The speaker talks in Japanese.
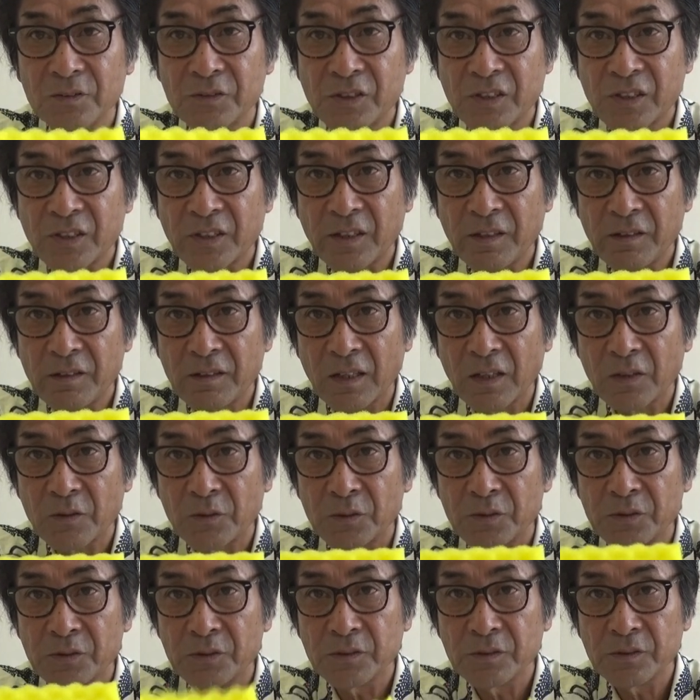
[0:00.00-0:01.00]
内側が
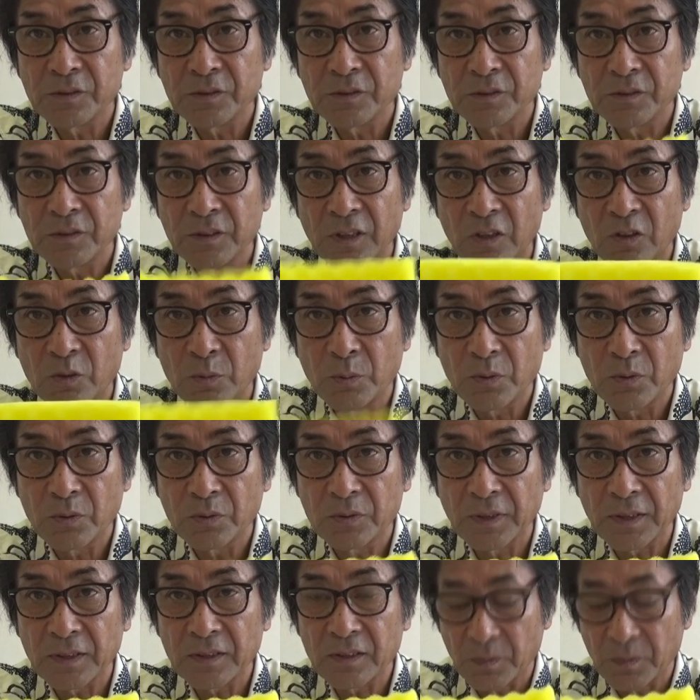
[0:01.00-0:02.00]
こういう凸凹になっ